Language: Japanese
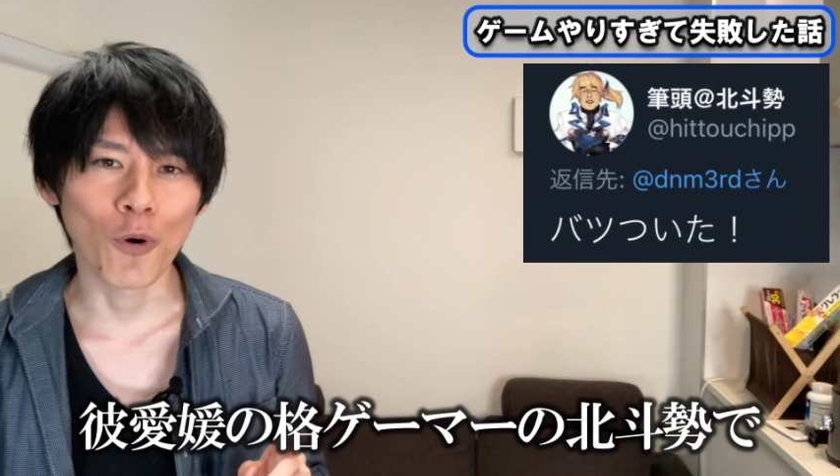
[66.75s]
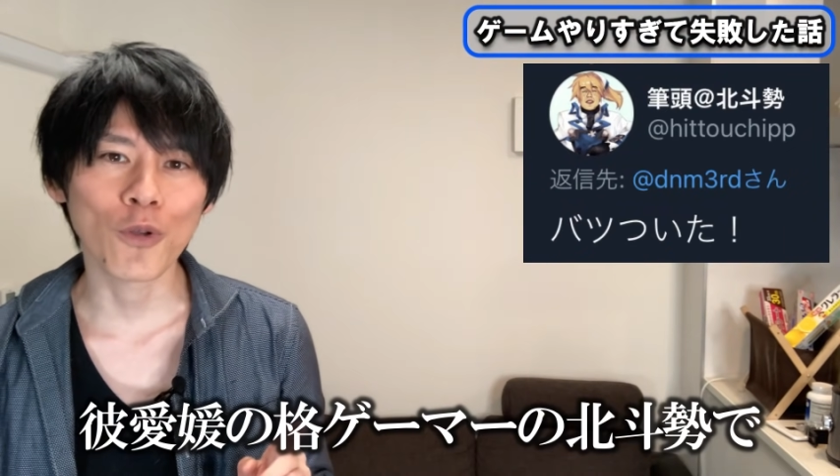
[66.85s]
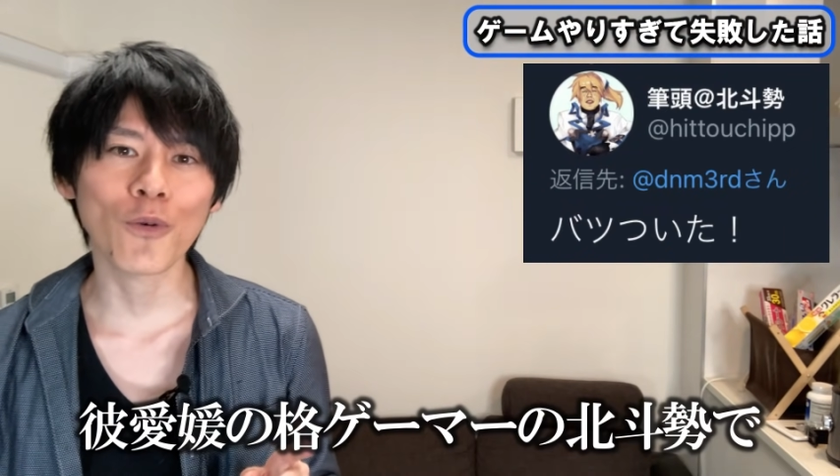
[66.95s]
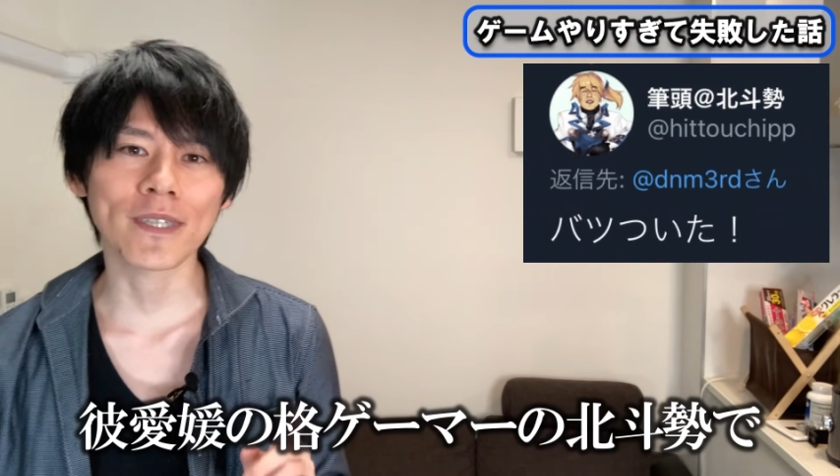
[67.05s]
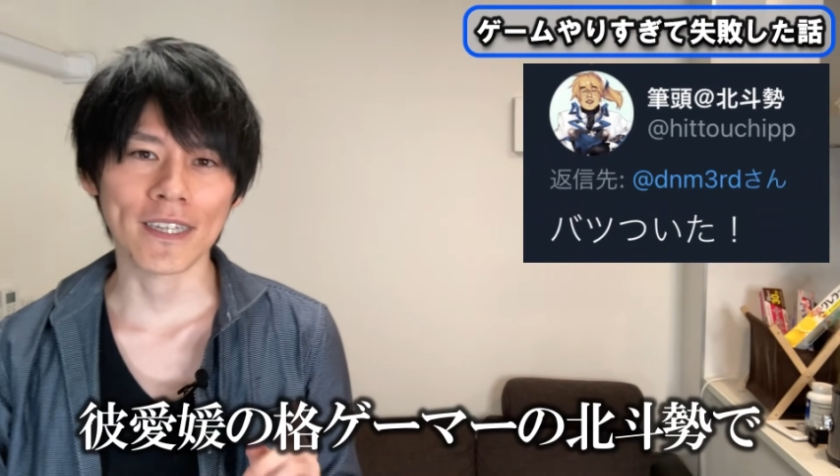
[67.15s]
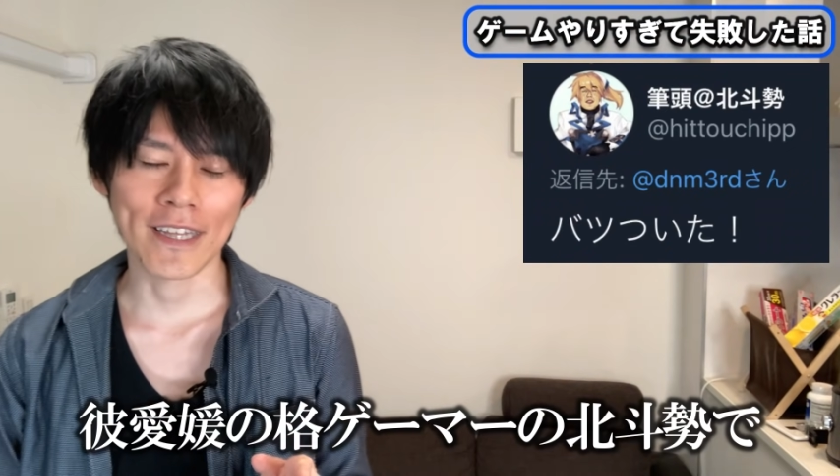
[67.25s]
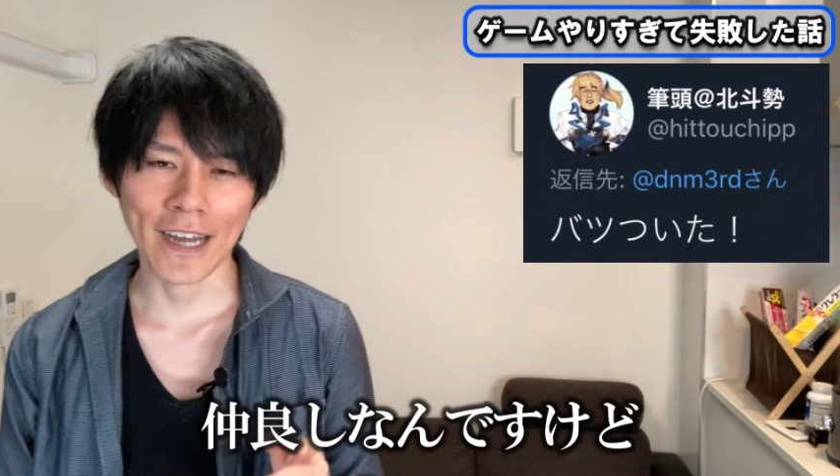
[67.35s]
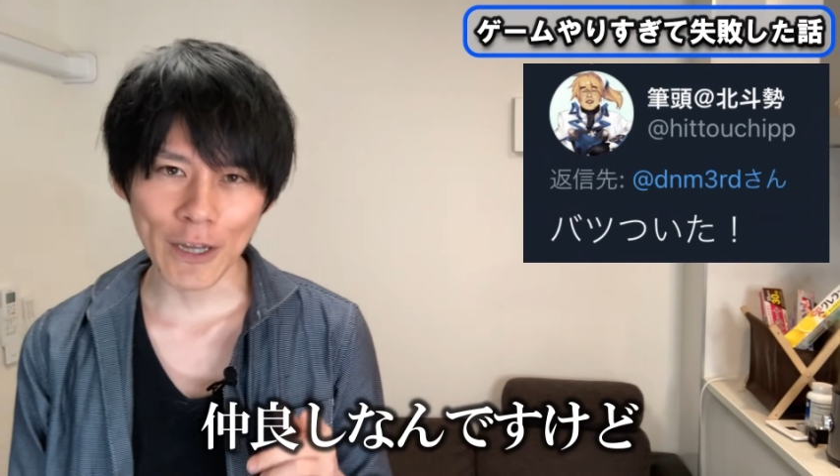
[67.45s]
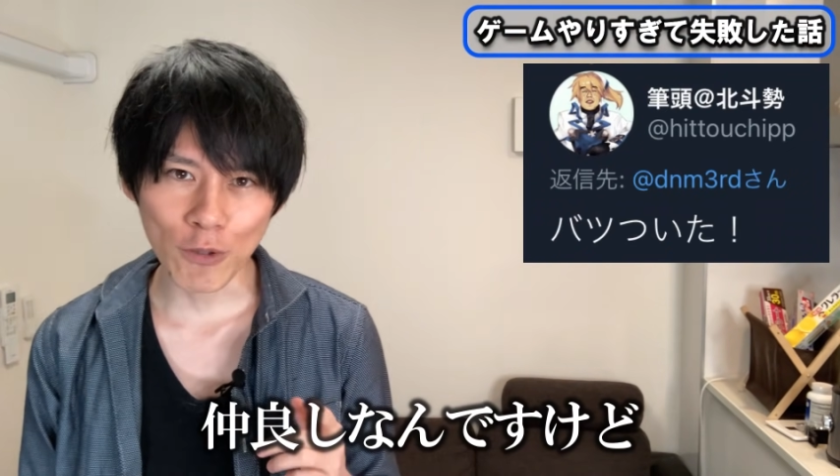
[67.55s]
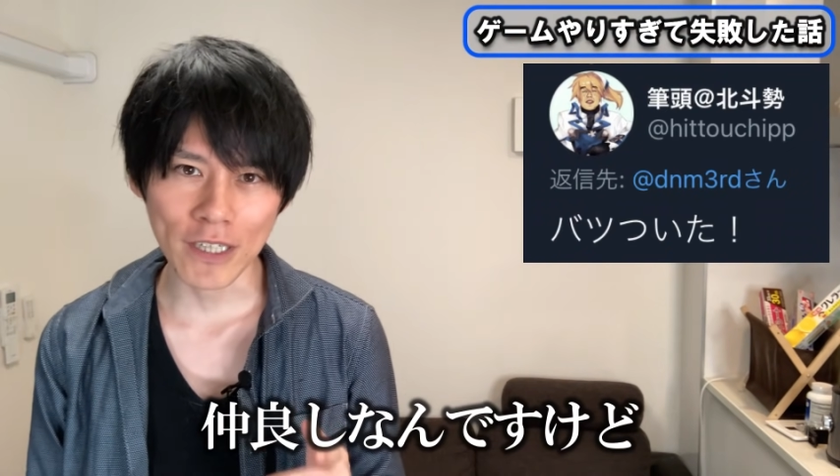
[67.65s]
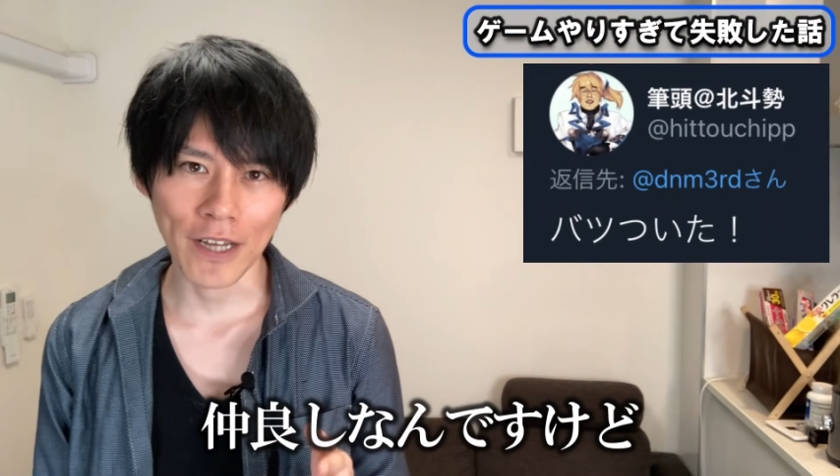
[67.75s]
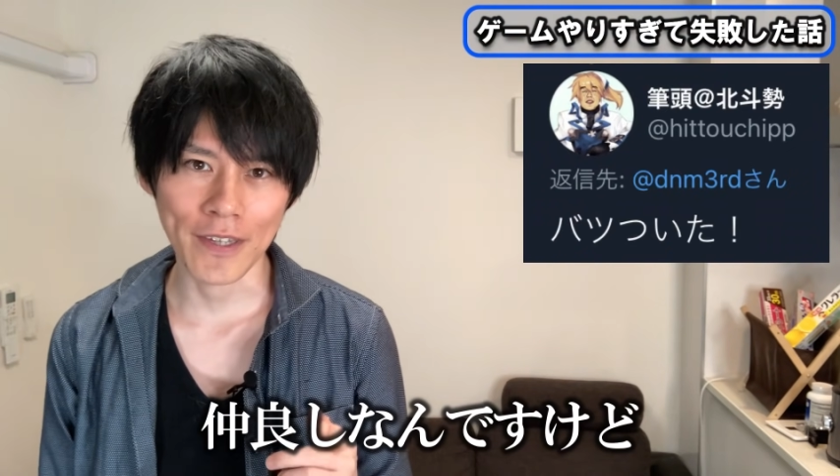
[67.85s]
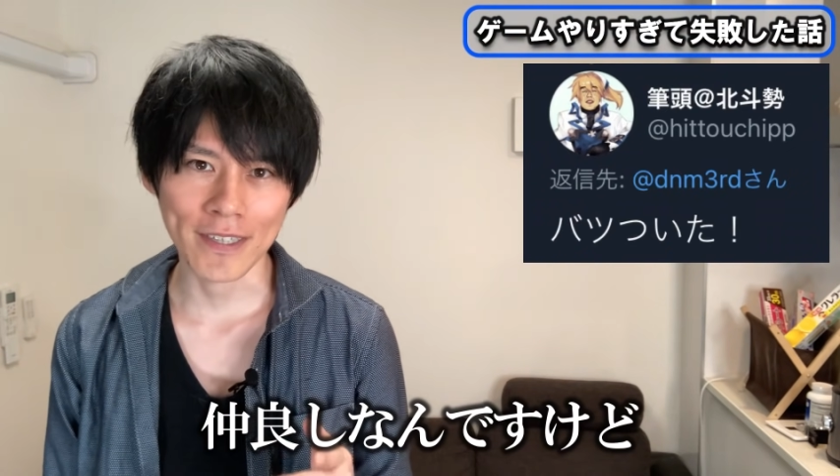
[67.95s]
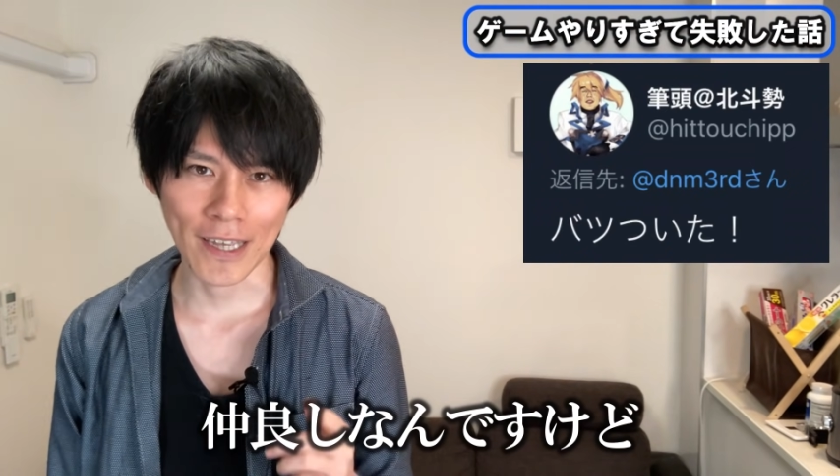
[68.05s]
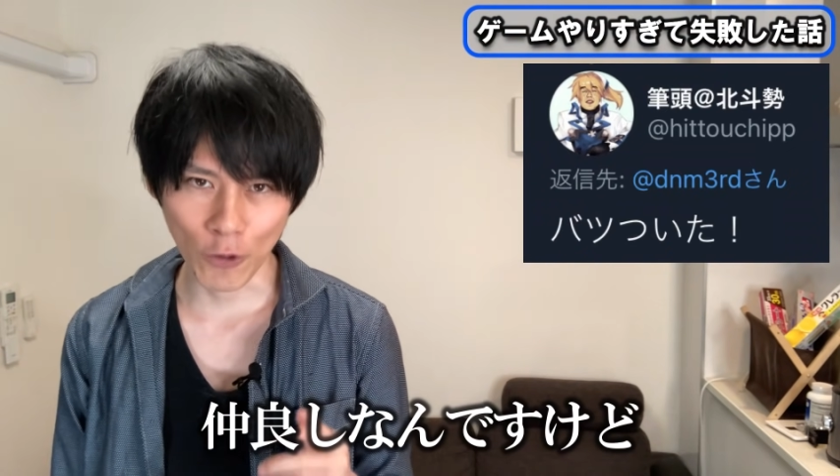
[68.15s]
北東勢で仲良しなんで
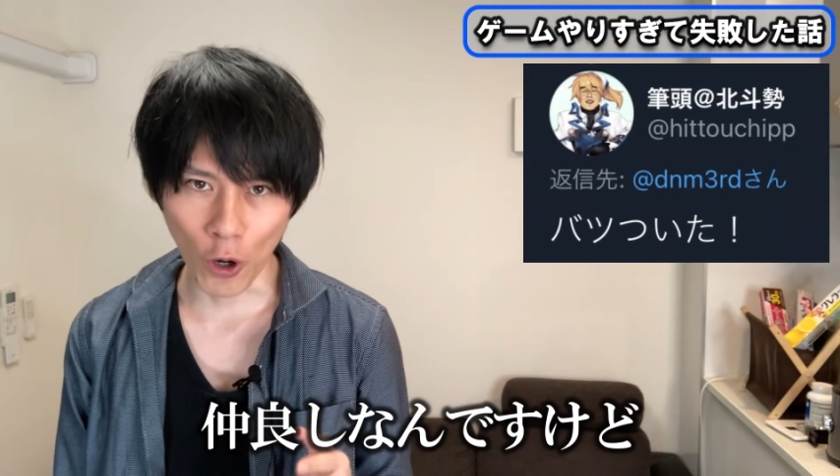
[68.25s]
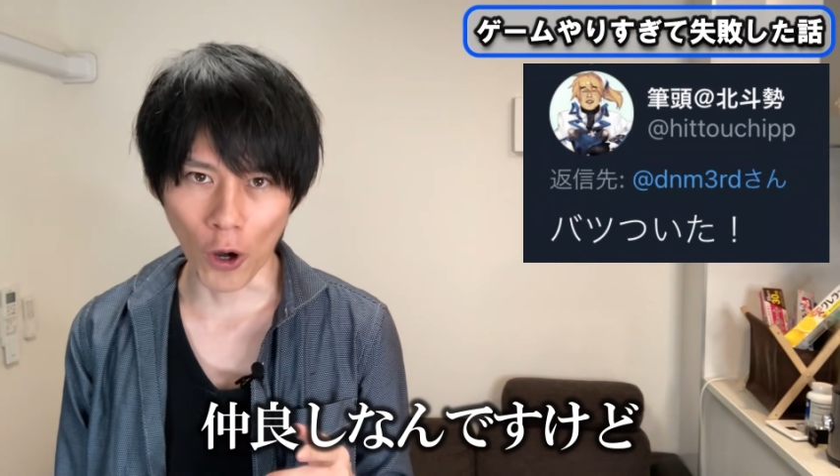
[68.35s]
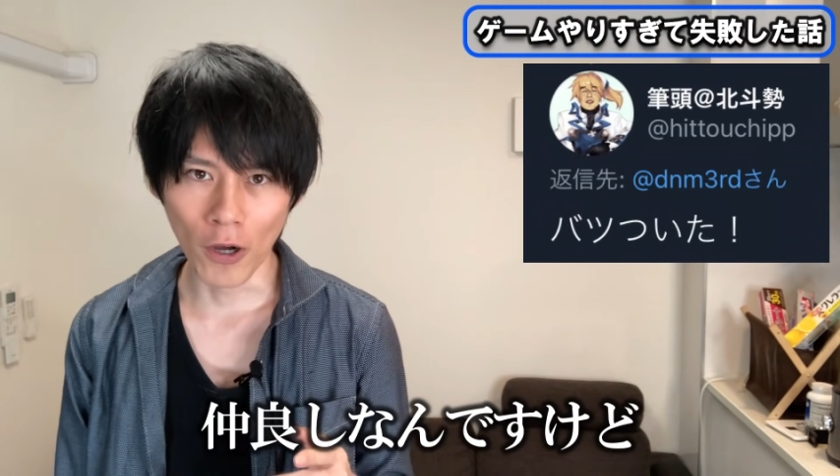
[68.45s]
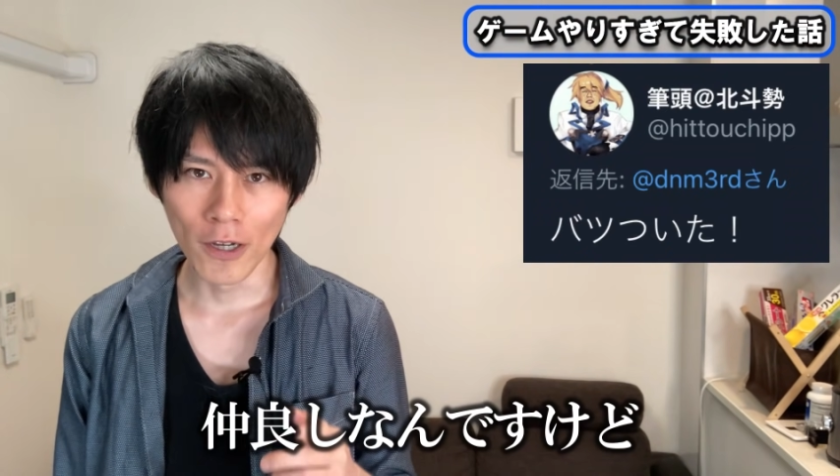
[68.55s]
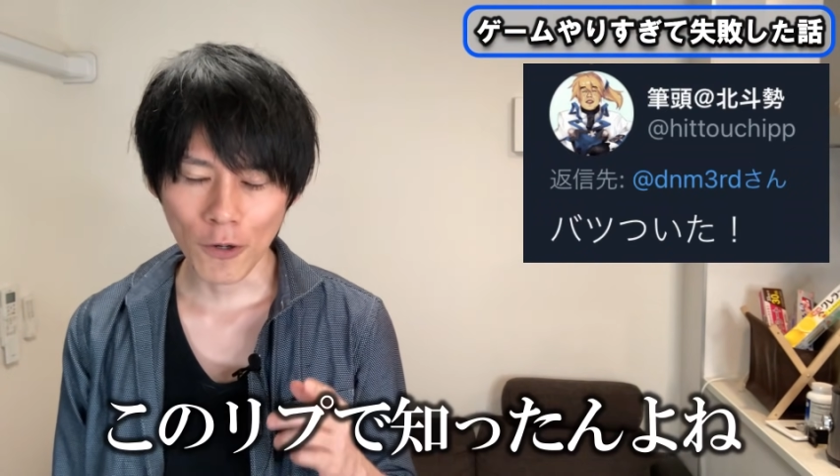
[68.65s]
すけど、